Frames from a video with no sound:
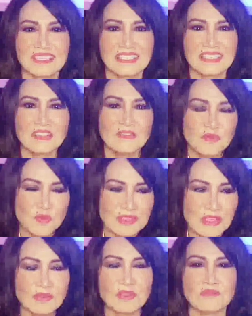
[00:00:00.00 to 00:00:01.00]
khiêu vũ
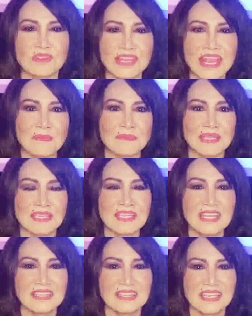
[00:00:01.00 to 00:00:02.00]
theo kiểu Việt Nam mình
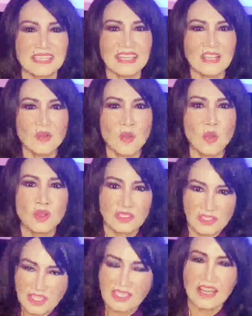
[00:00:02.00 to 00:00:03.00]
thì tango
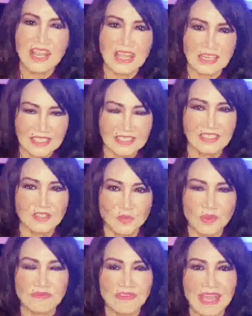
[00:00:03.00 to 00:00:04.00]
rất là lịch sự
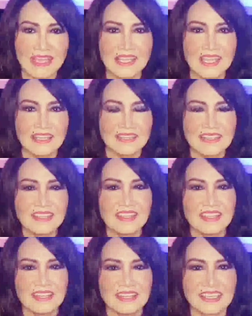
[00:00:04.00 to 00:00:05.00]
quý phái nhất
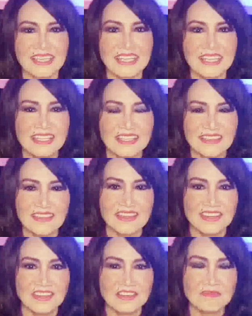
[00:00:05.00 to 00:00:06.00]
là khi những người
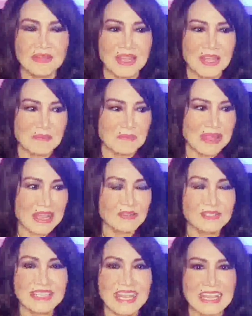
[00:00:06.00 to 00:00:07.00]
nữ mà mặc áo
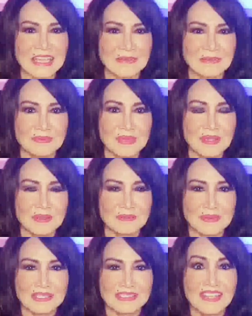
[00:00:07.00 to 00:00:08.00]
dài
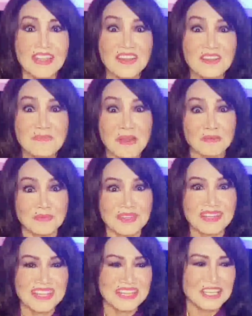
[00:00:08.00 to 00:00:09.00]
bằng tơ mỏng đó
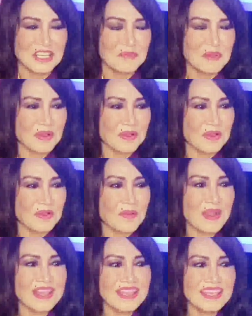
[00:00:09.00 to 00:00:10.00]
khi mà
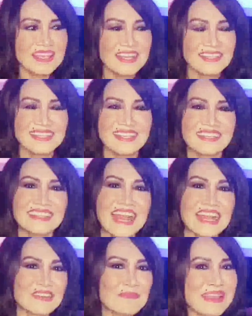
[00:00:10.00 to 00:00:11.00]
quay thì cái
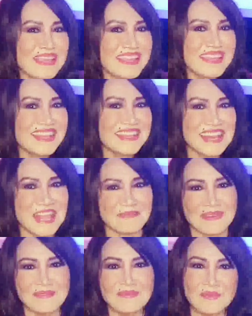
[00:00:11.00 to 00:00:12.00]
tà nó bay lên đẹp
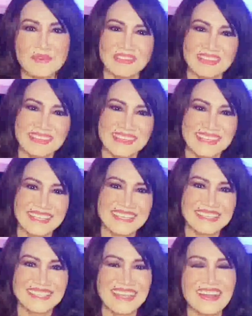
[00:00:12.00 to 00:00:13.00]
lắm quý vị ơi
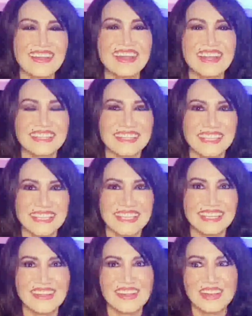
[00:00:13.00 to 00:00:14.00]
đó thì
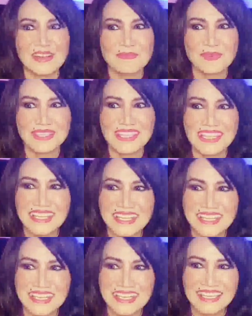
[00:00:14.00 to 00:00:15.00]
à, đó là một cái
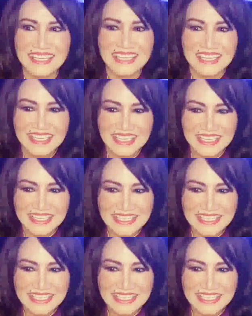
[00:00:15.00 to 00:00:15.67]
à, à,